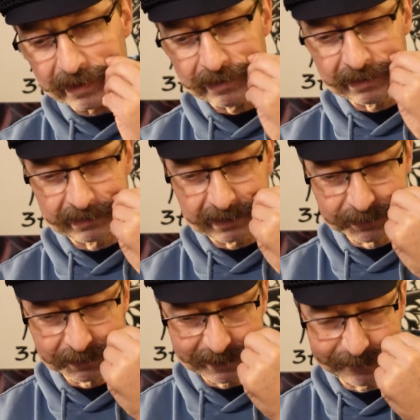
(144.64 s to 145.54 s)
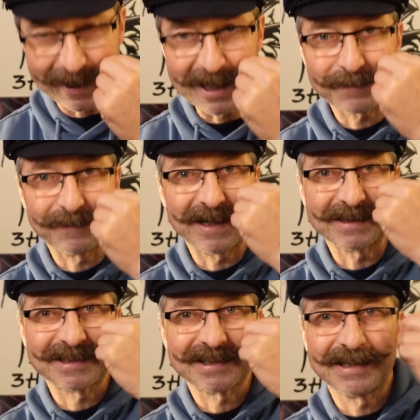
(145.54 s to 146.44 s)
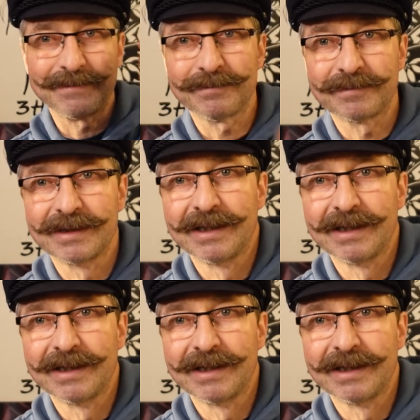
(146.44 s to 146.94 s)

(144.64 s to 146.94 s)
Äh, dazu hat es Fleischpflanzel gegeben